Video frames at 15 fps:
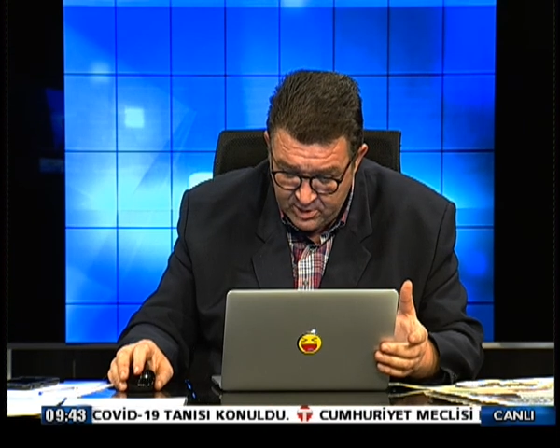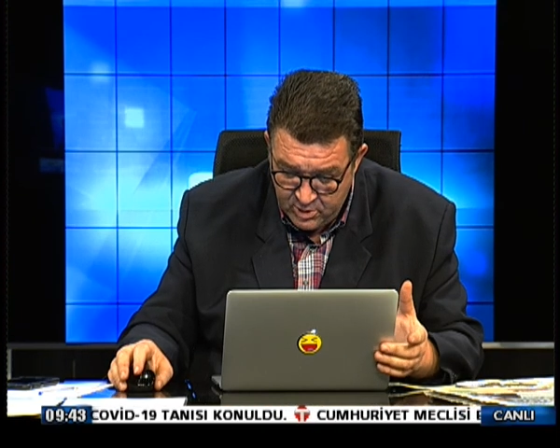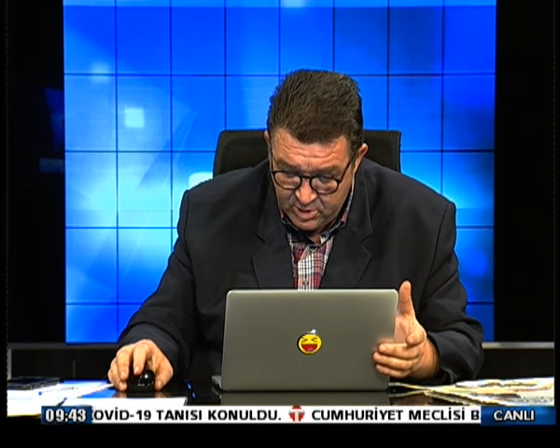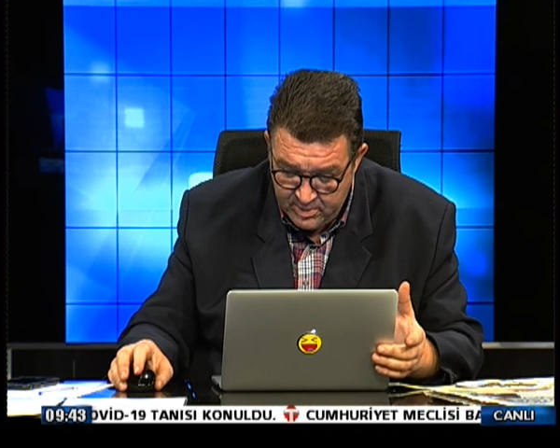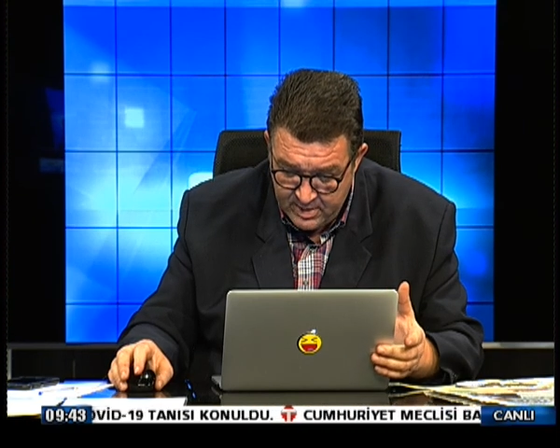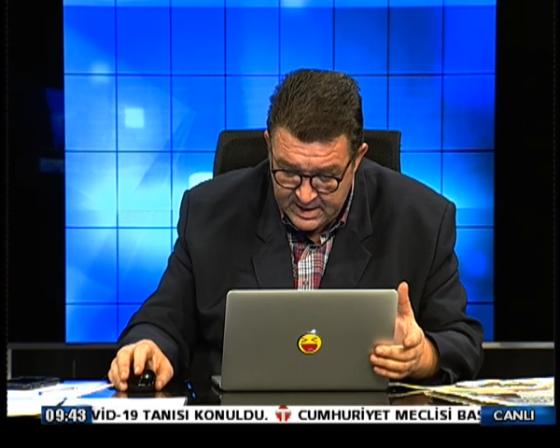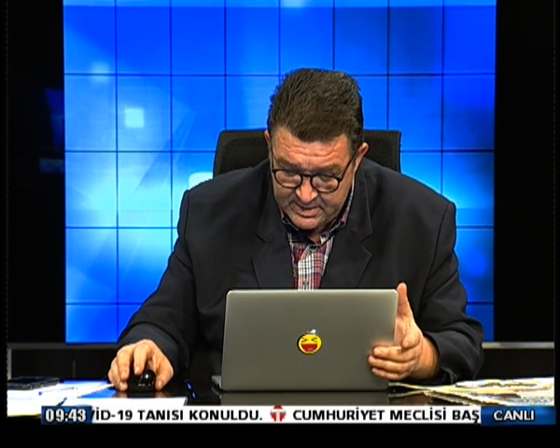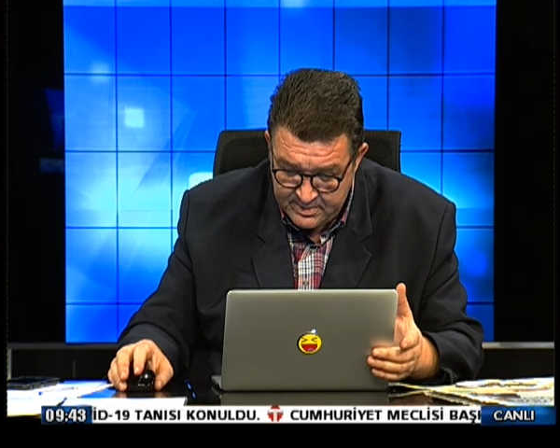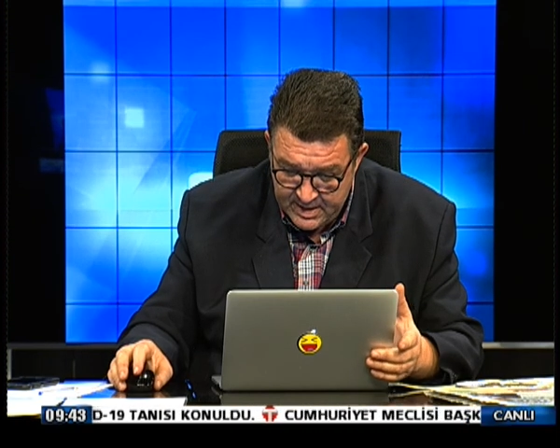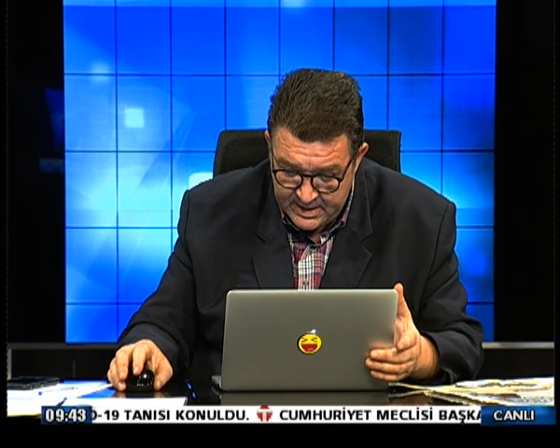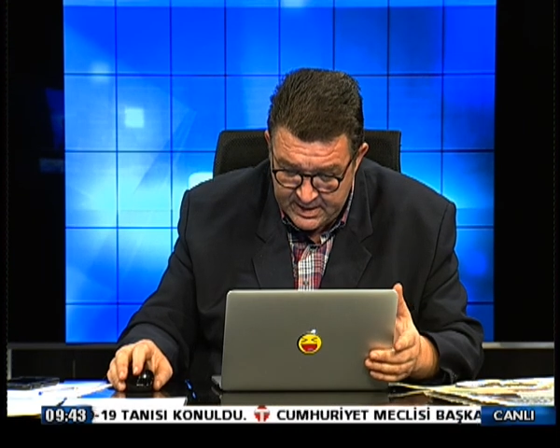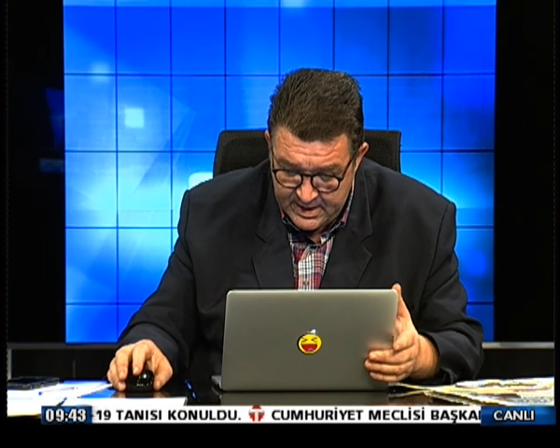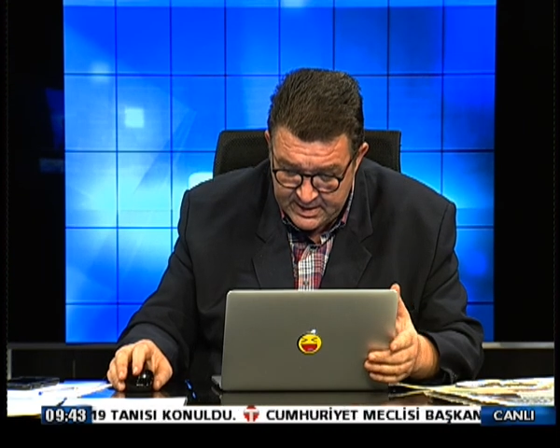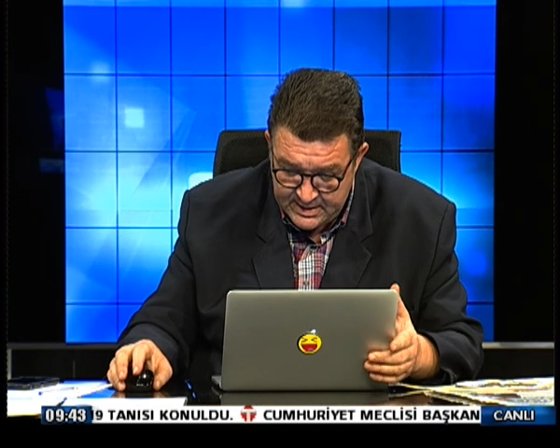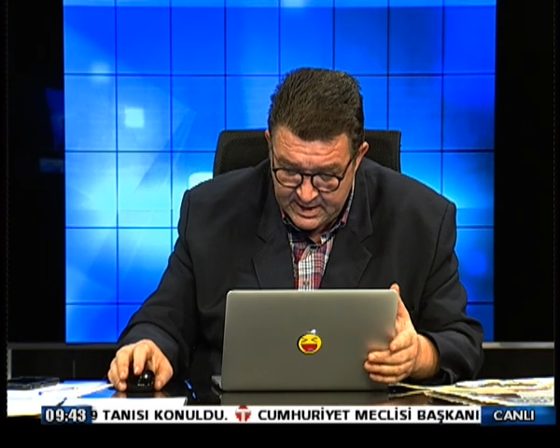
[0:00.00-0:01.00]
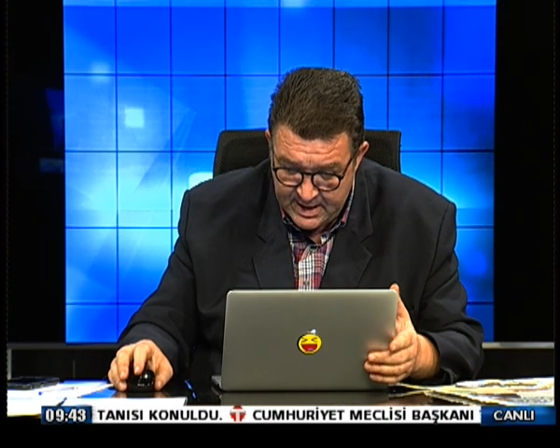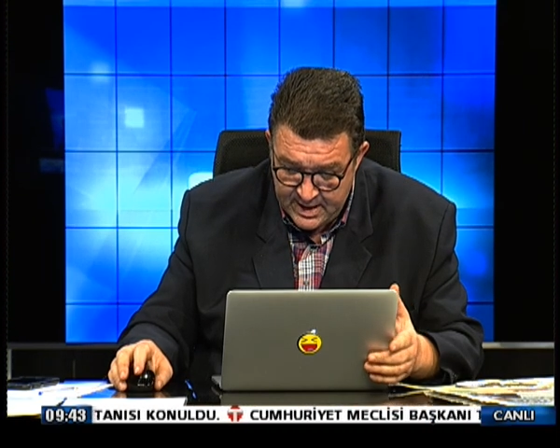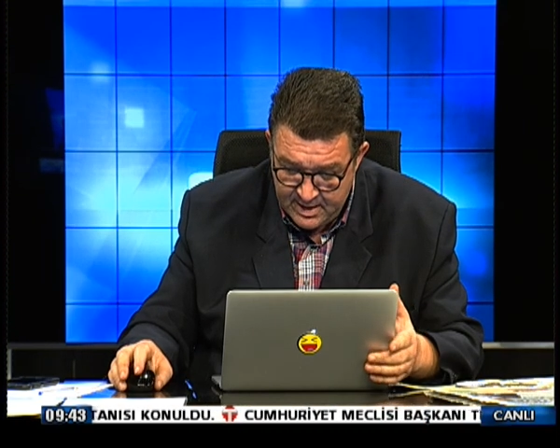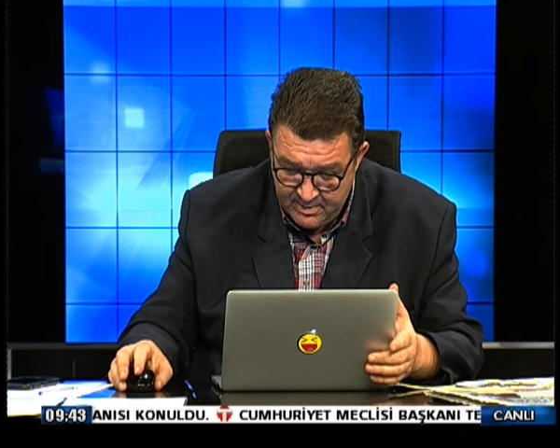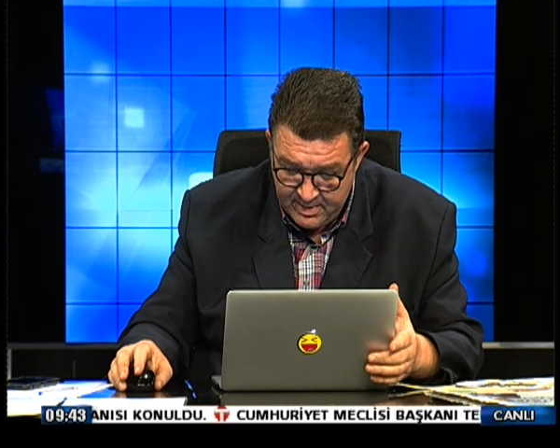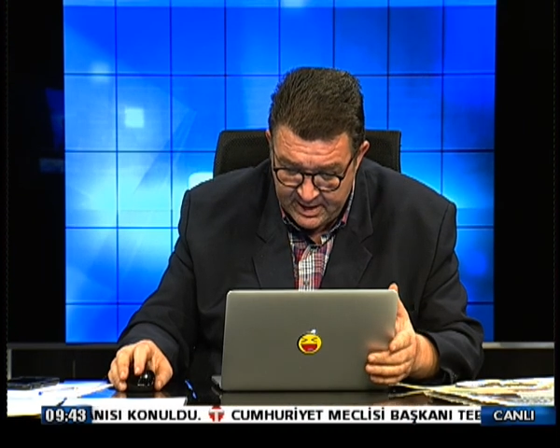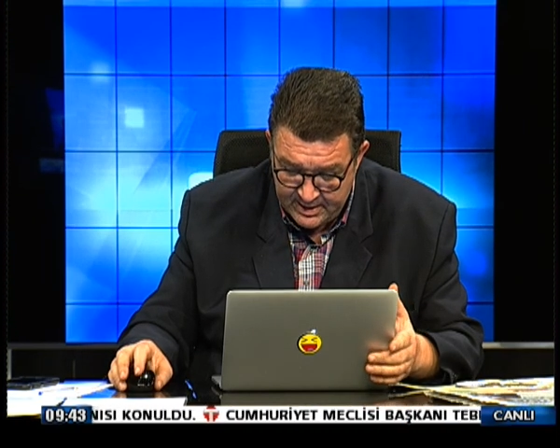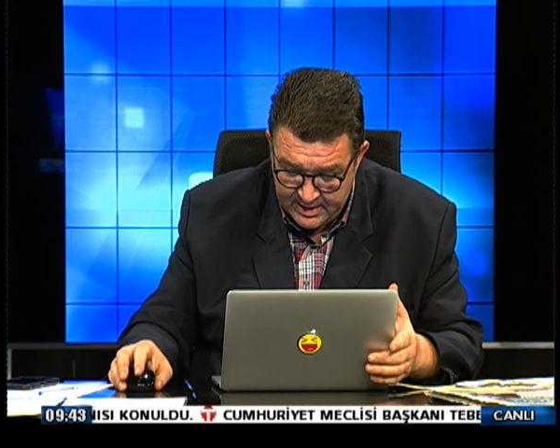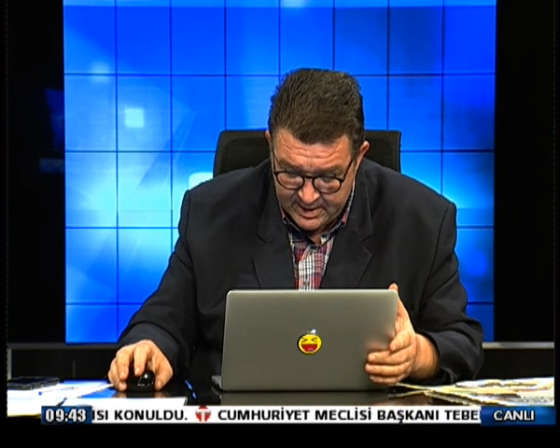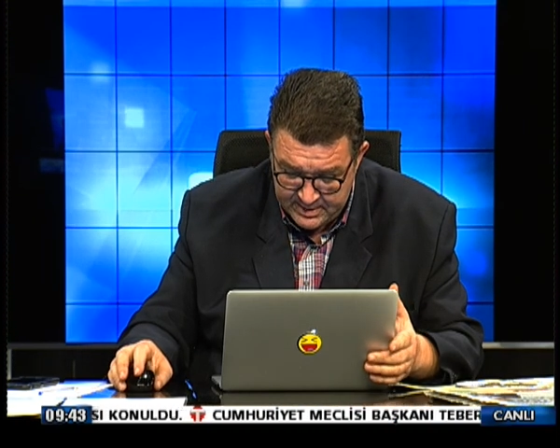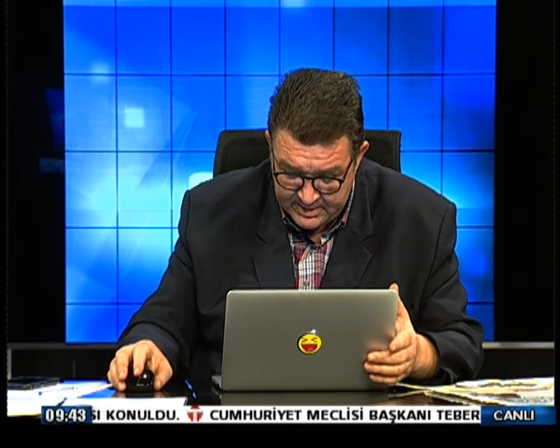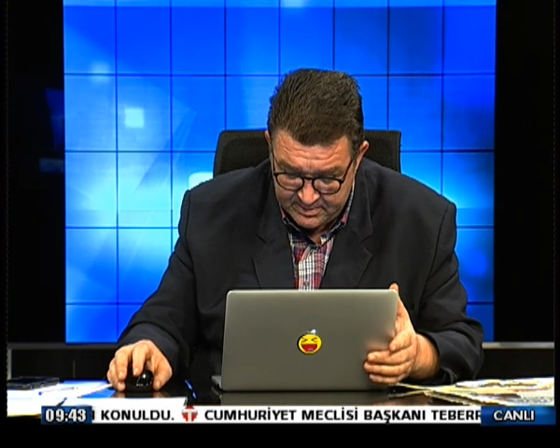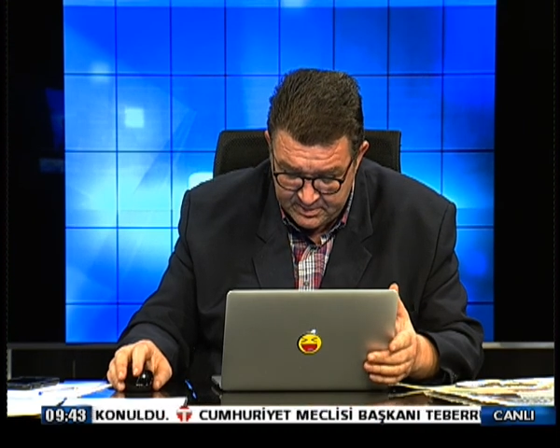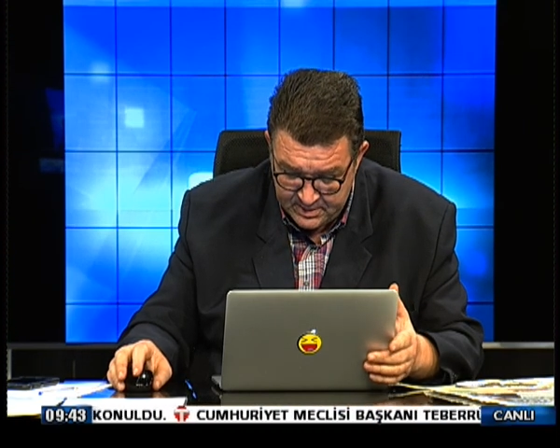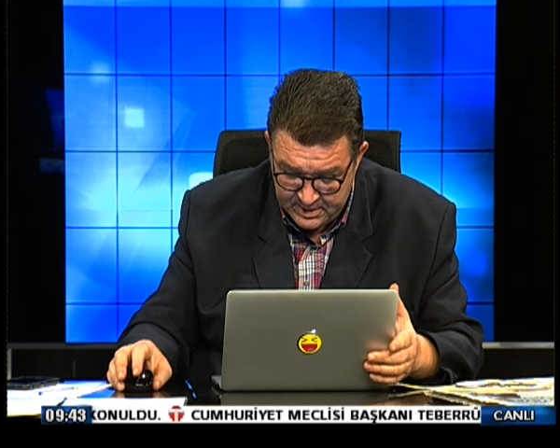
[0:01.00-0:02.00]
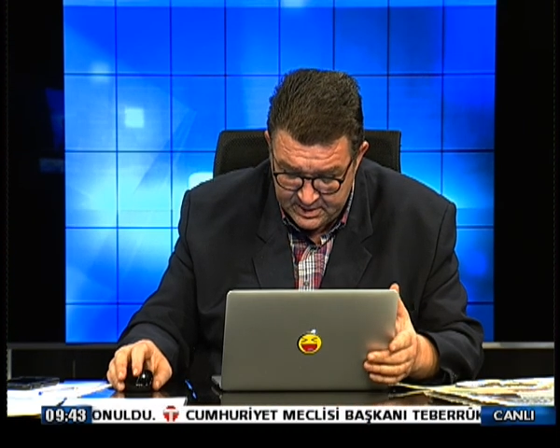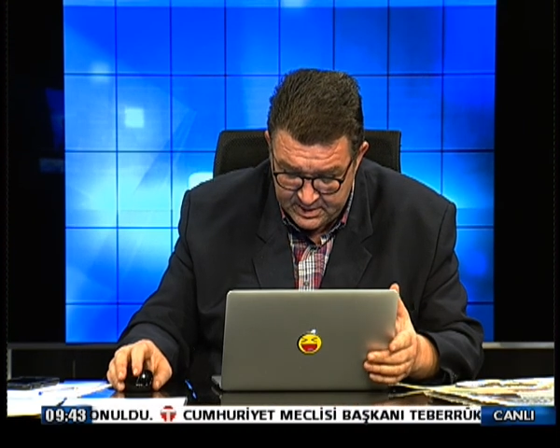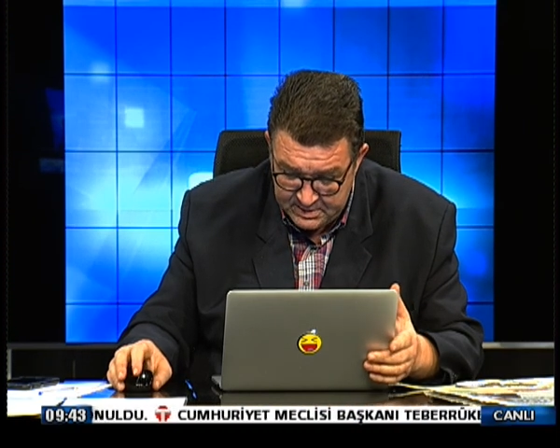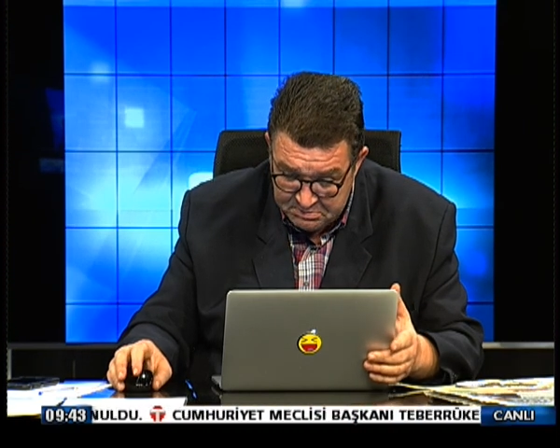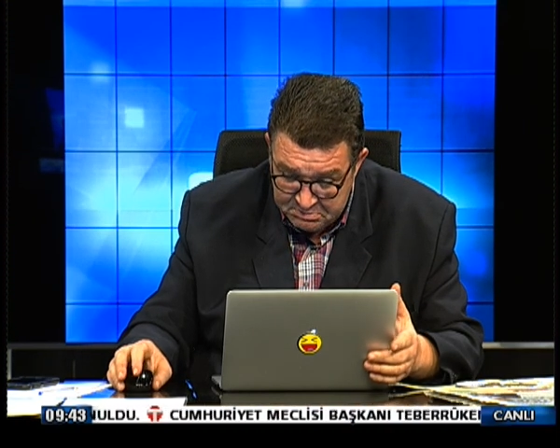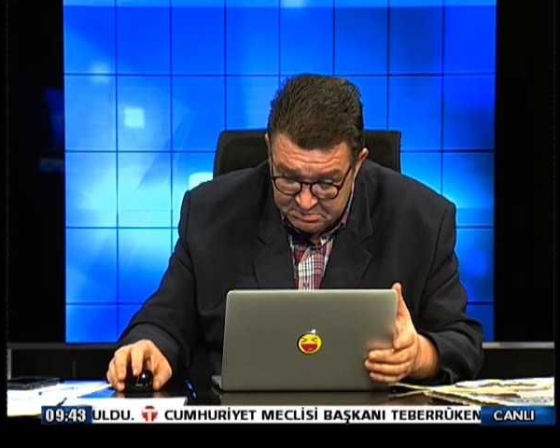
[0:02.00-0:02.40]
olmaz merkeze gelmek lazımdır.